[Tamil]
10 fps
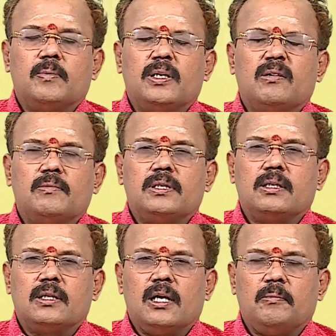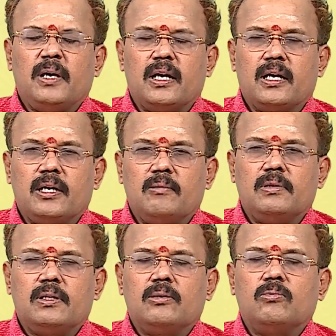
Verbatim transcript: மற்ற விஷயத்தெல்லாம் ஏற கட்டிவிட்டு